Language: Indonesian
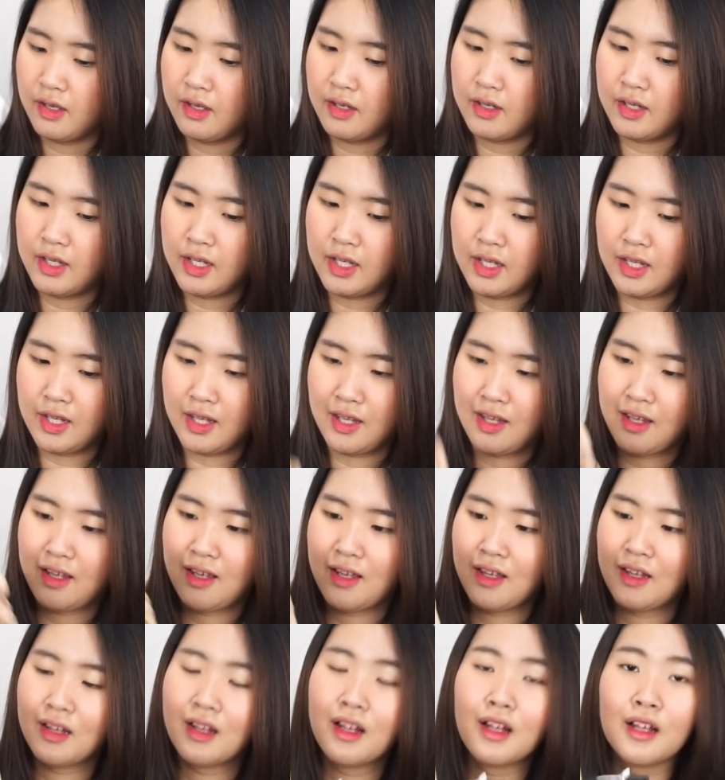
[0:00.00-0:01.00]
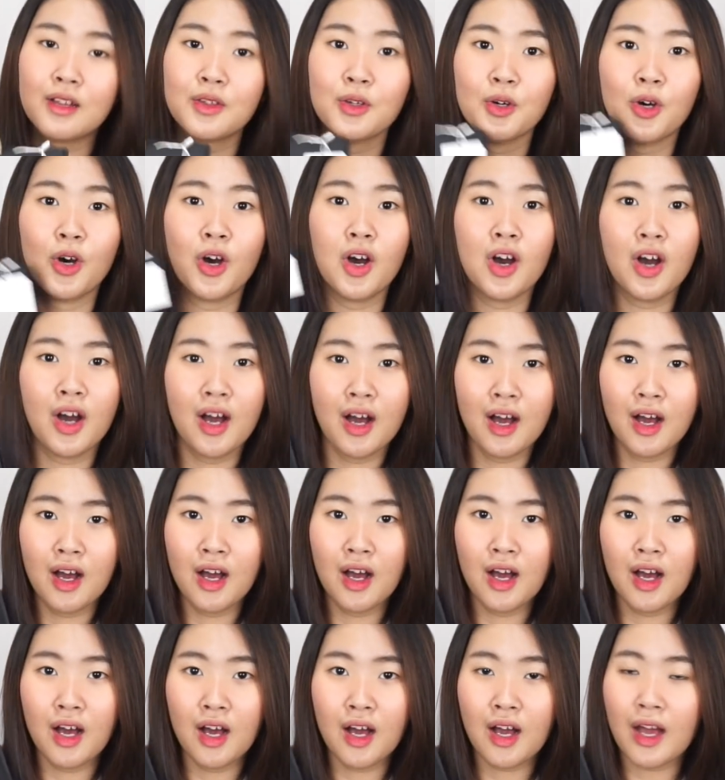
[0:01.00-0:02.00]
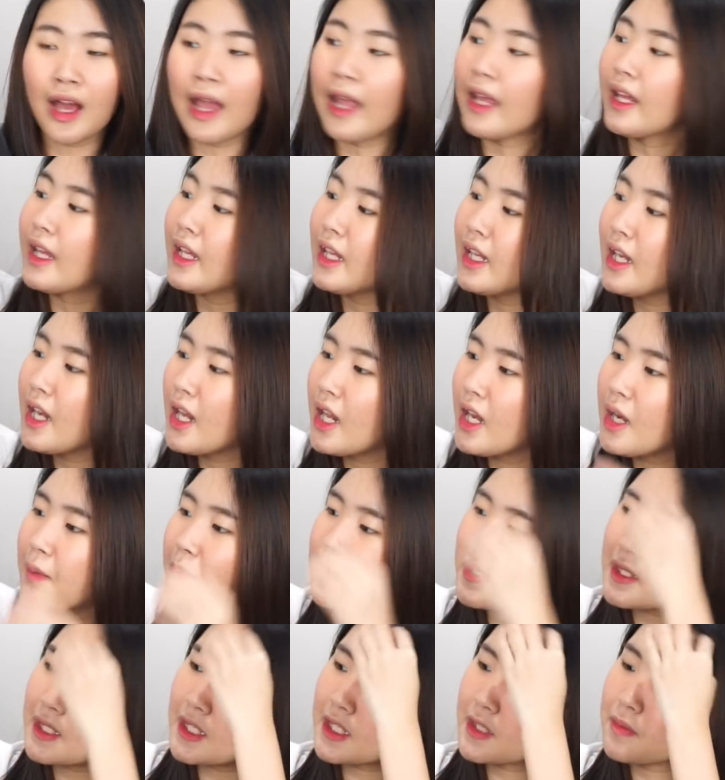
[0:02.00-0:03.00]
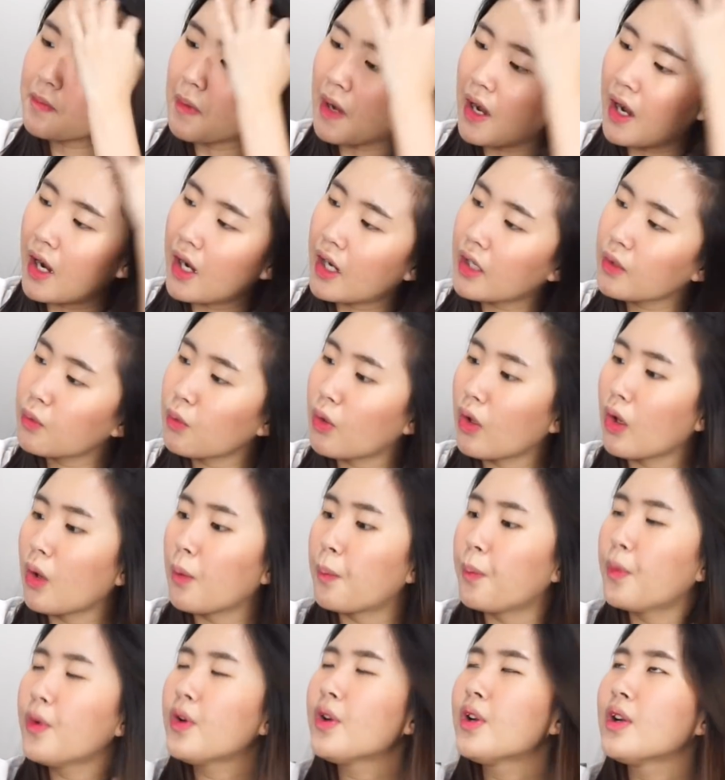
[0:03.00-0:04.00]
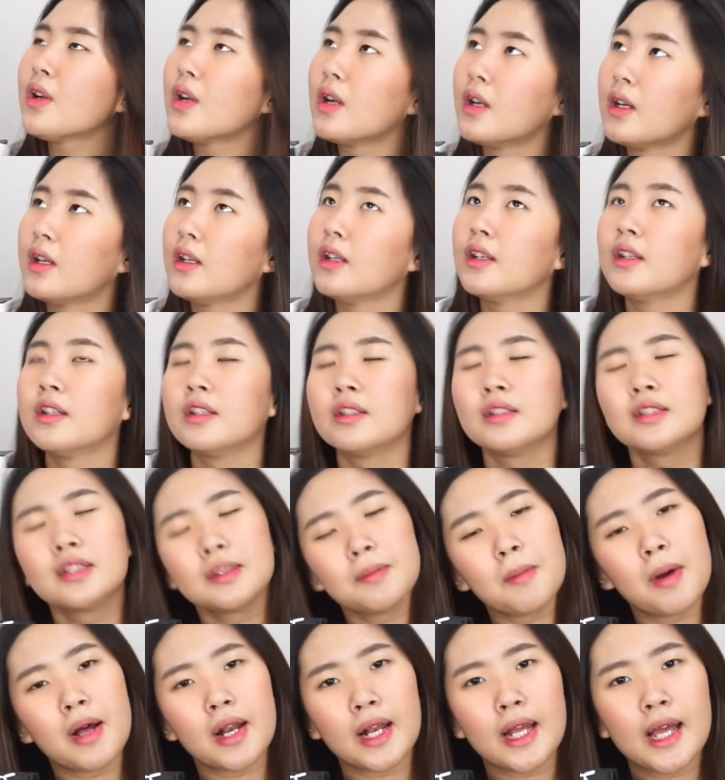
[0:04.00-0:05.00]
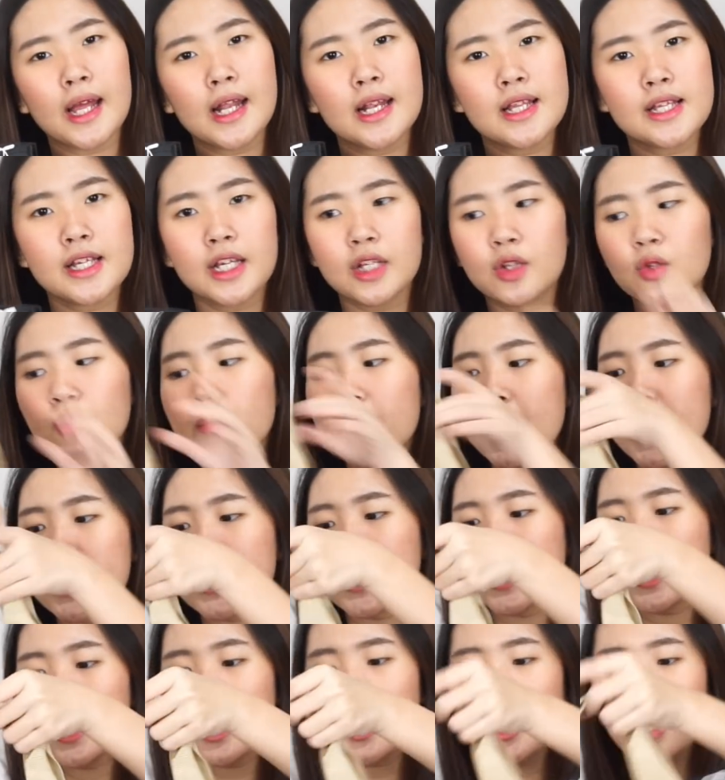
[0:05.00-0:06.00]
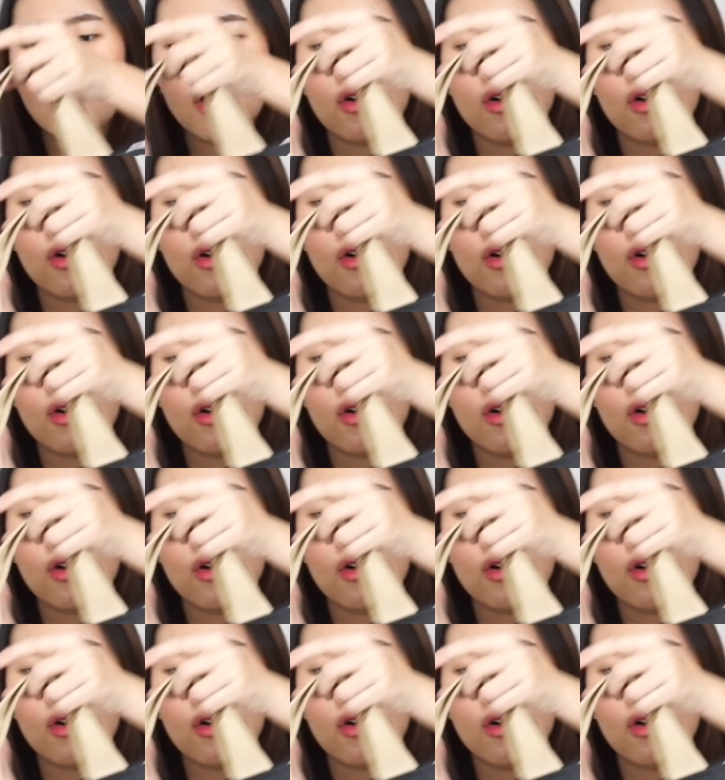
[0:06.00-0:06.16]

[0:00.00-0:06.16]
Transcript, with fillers: nih tuh kayak gini ini persis banget walaupun si Marhen J itu biasanya yang